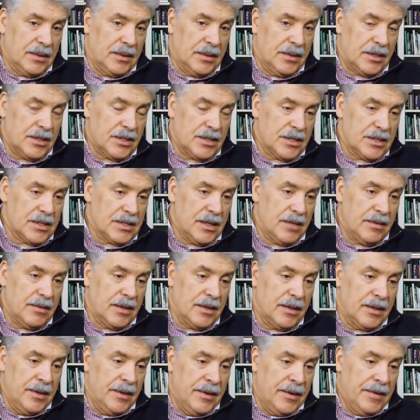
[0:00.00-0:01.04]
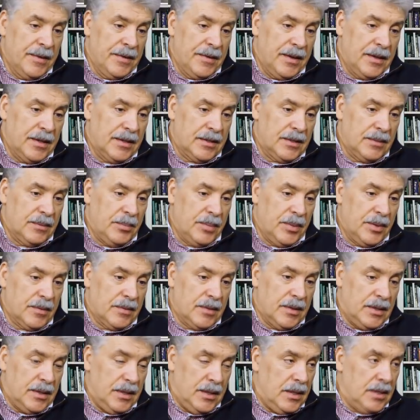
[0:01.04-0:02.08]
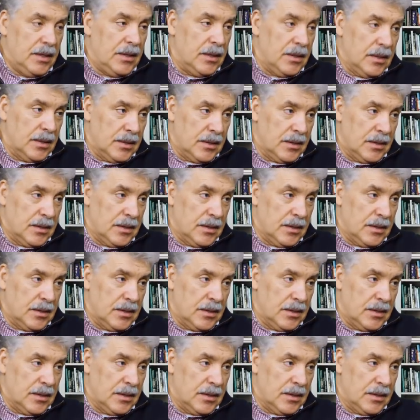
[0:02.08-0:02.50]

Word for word: наших славян. Это первое – дети.